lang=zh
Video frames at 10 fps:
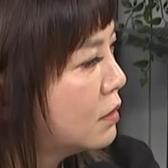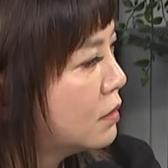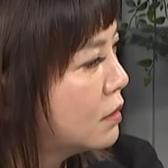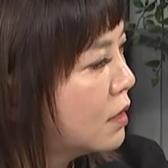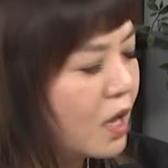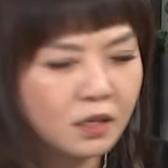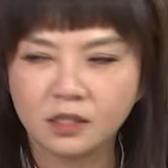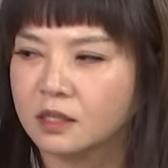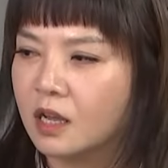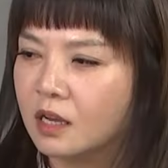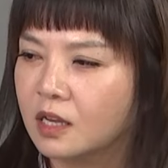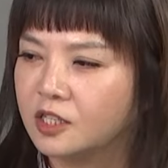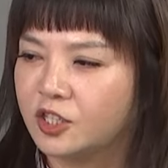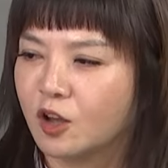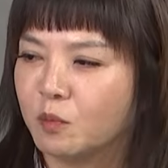嗯，哎，这看可
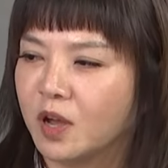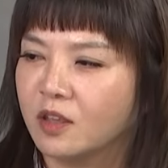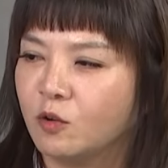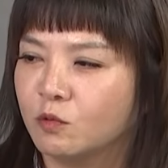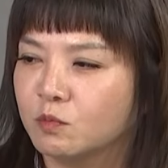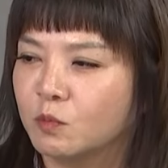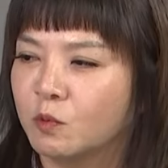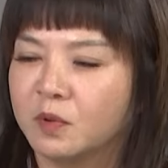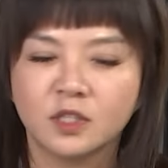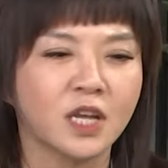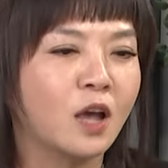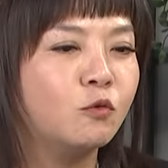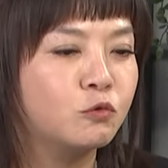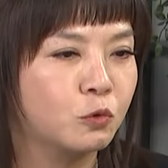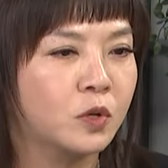以讲吗？因为我我们财
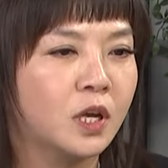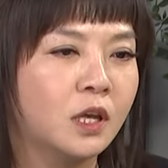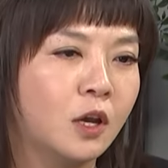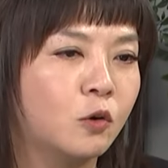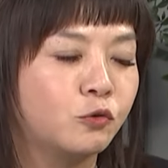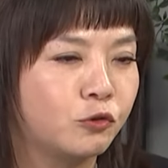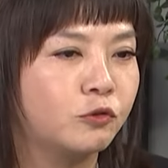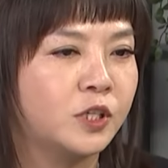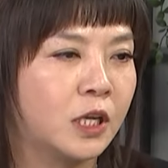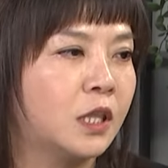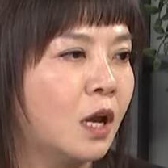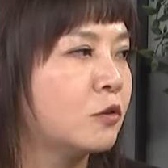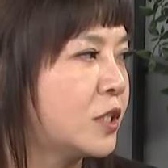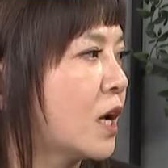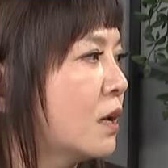务昨天也有去剪
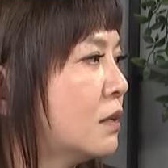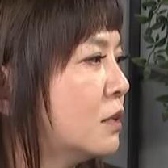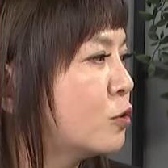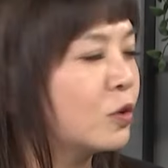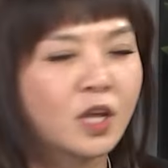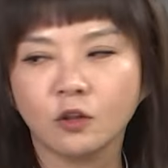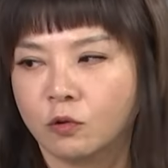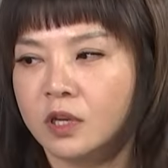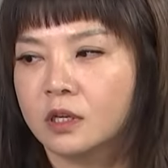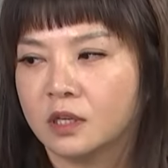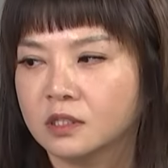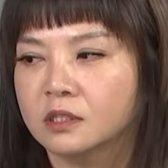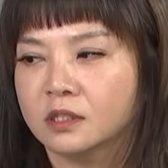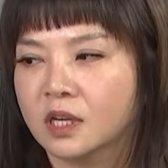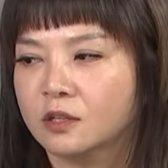掉讲，说他对的人
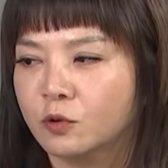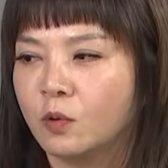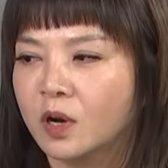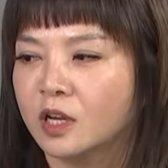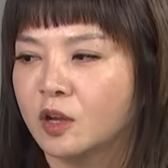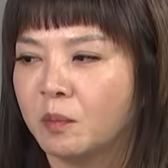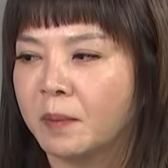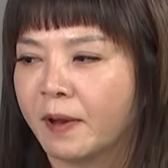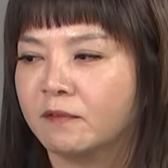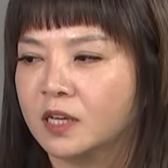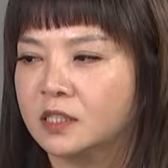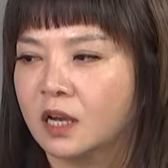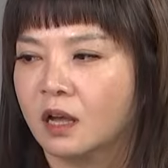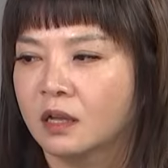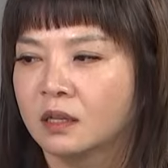是谁，所以我可能没办法
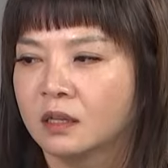讲。